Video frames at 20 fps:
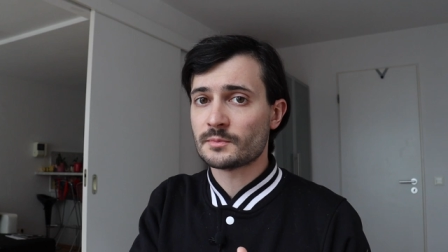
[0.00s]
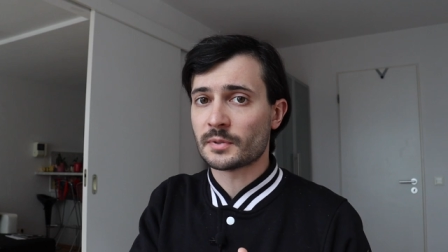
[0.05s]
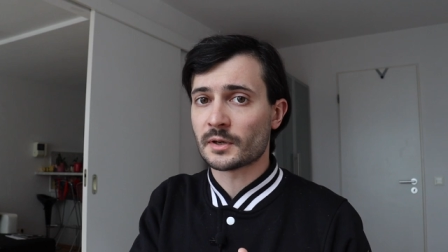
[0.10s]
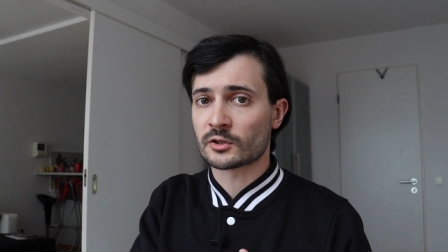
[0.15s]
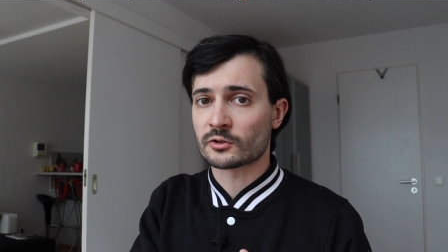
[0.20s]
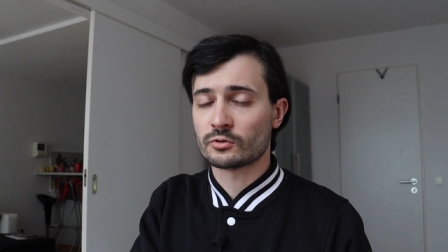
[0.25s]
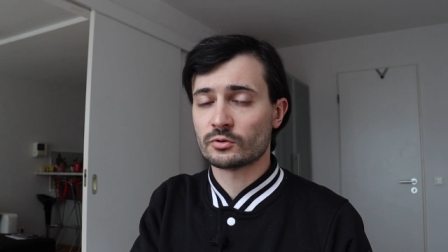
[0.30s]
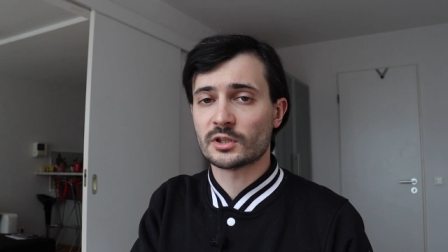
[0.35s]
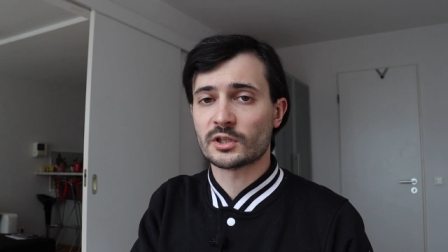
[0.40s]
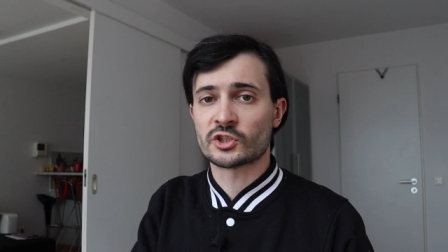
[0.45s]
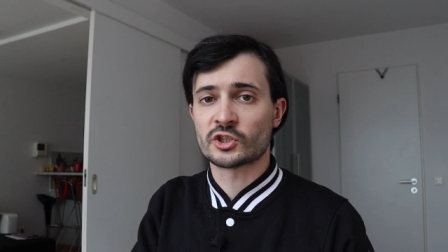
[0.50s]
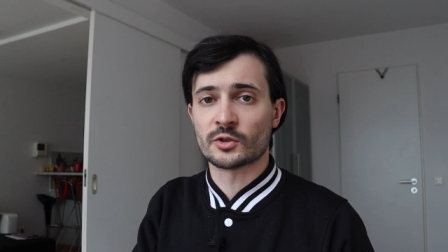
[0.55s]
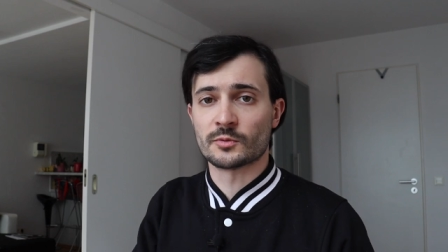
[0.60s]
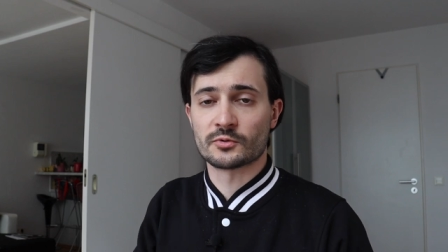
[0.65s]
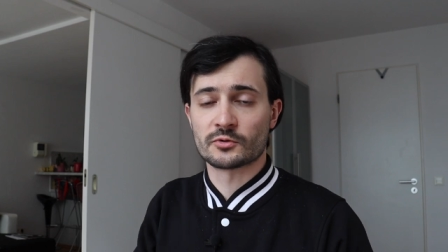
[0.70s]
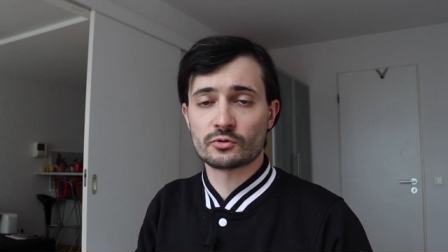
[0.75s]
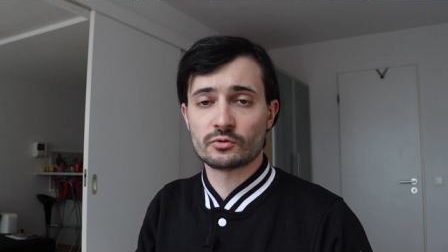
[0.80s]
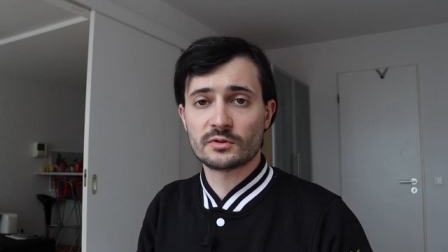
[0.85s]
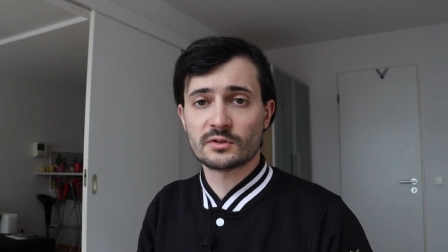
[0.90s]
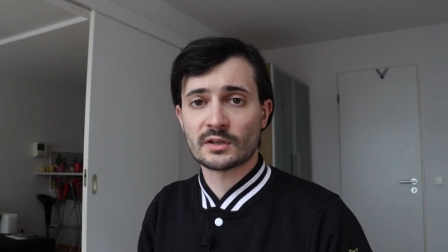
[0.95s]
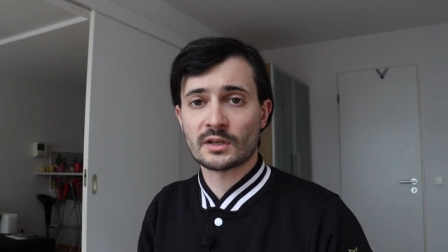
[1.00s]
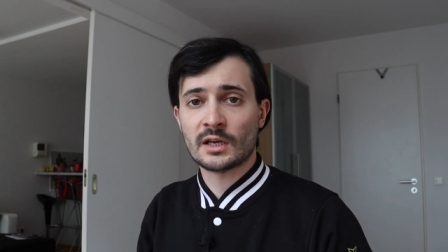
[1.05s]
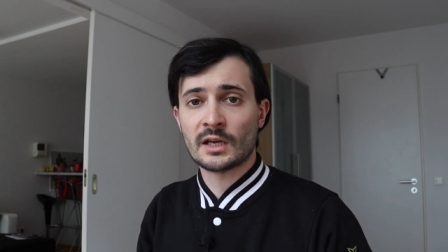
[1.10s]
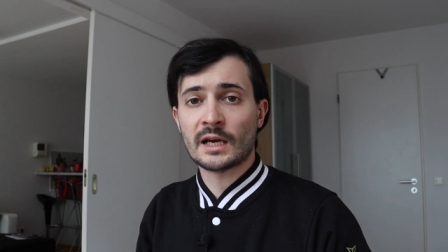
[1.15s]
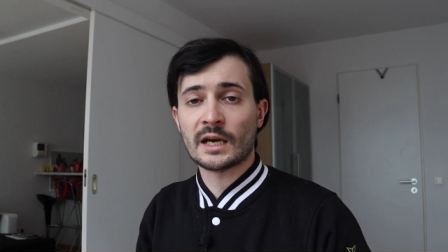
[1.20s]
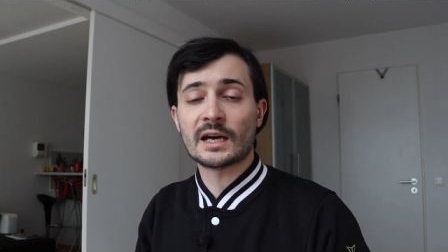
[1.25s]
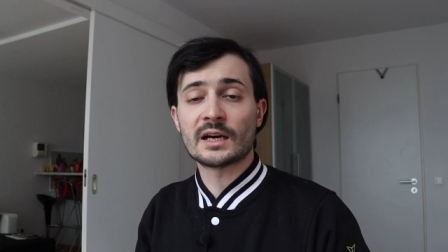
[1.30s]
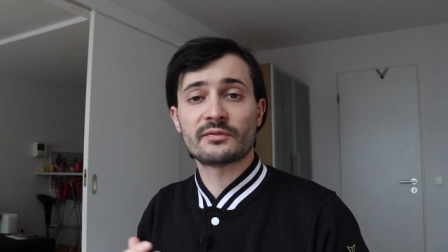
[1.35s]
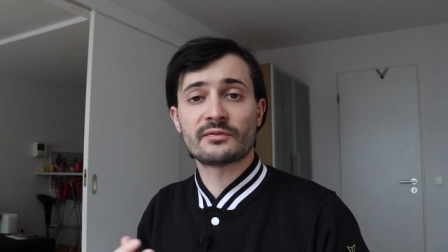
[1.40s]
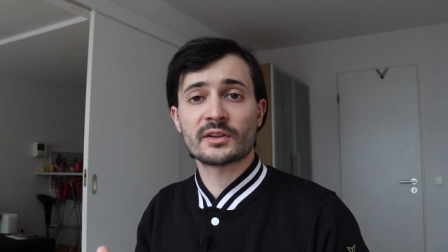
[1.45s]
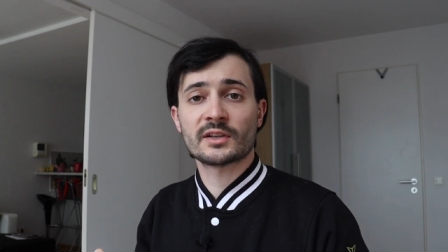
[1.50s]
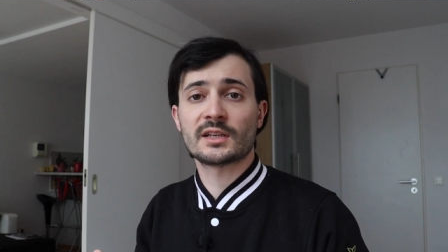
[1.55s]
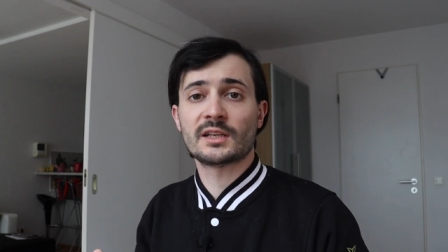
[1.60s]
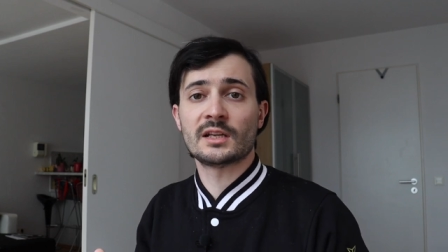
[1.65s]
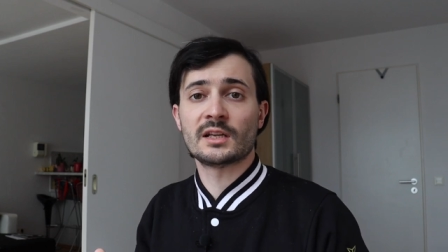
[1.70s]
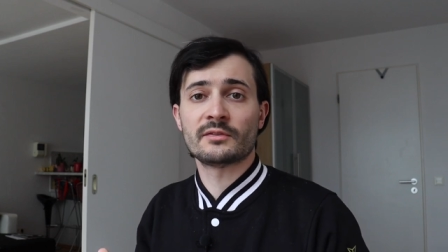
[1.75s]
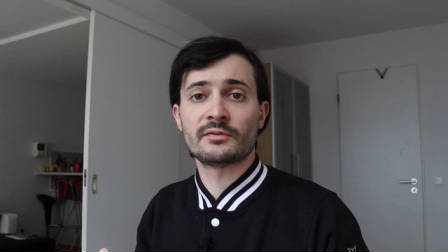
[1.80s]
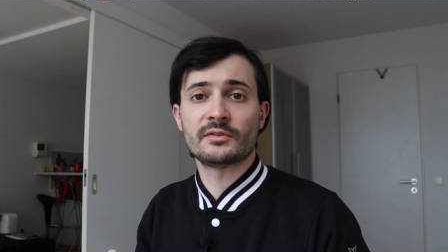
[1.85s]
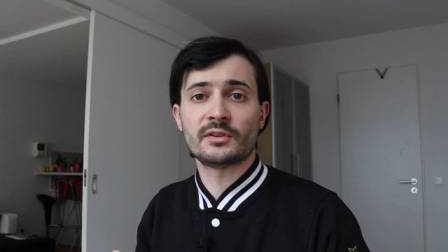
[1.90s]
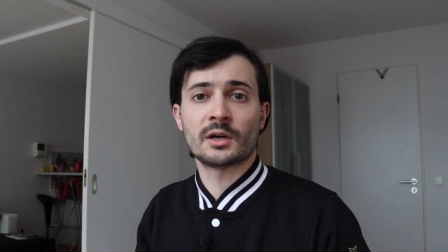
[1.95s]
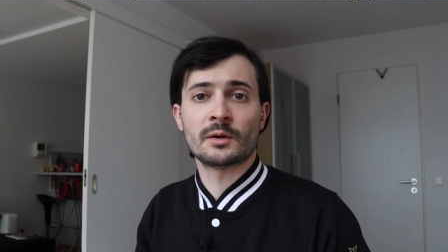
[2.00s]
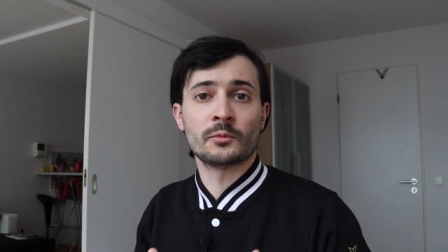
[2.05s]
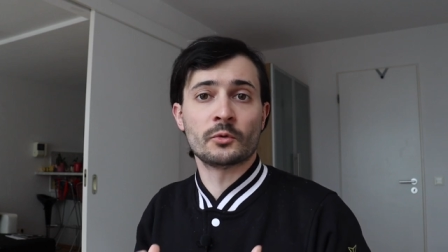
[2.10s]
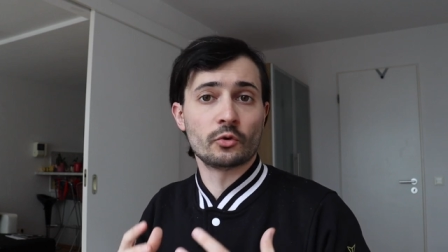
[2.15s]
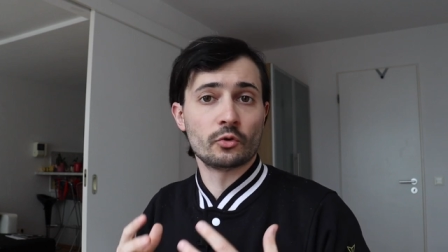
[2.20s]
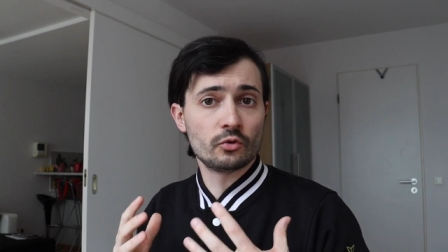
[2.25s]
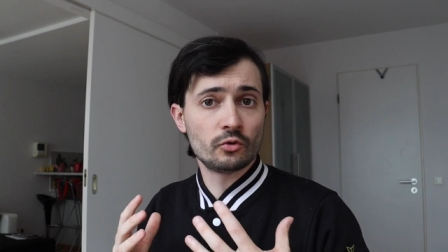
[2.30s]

par ceux d'Hatshepsut afin qu'elle affirme